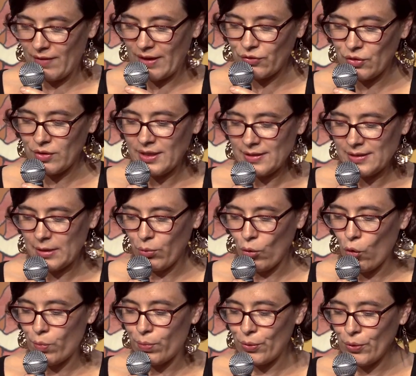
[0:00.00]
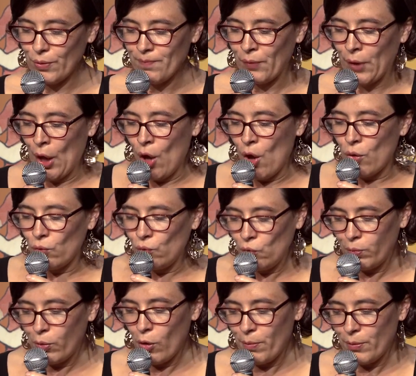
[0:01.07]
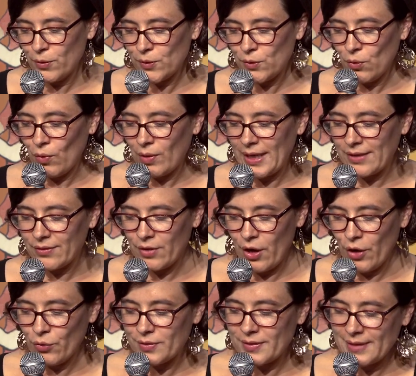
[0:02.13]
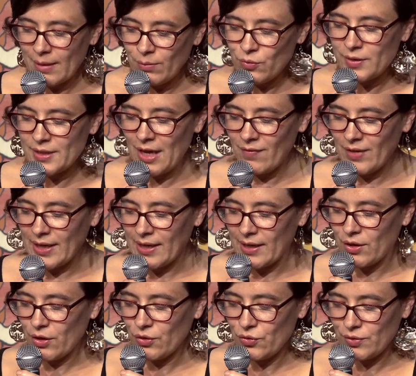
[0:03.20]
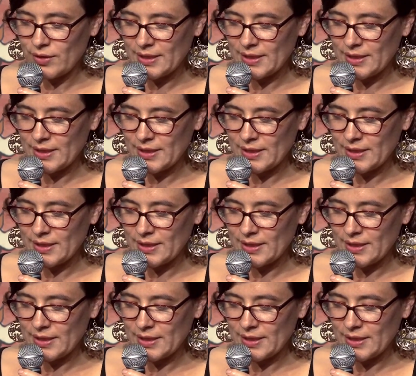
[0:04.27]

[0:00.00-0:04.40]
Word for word: il va tenir ses propos. Nous proposons aux lecteurs de s'amuser avec les codes du